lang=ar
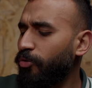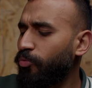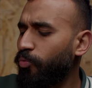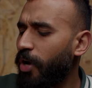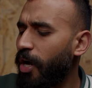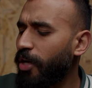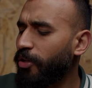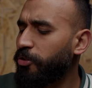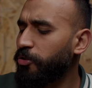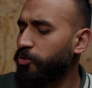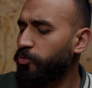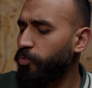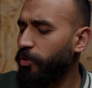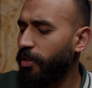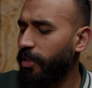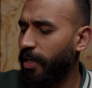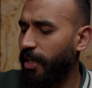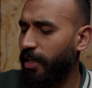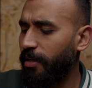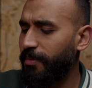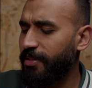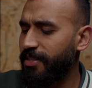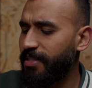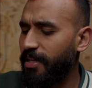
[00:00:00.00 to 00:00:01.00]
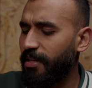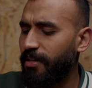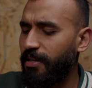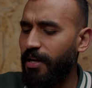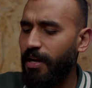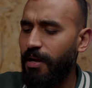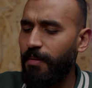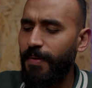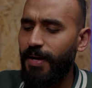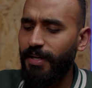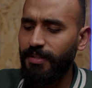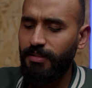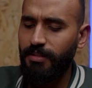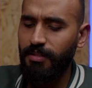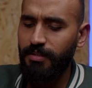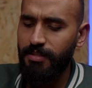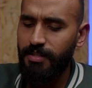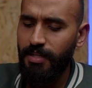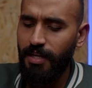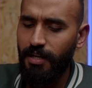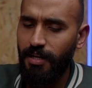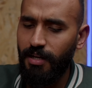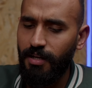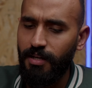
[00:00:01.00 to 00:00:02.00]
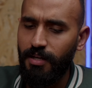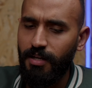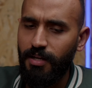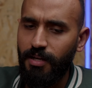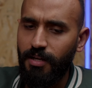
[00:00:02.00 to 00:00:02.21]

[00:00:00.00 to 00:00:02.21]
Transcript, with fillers: وقت طويل يعني مثلا انا بعت رساله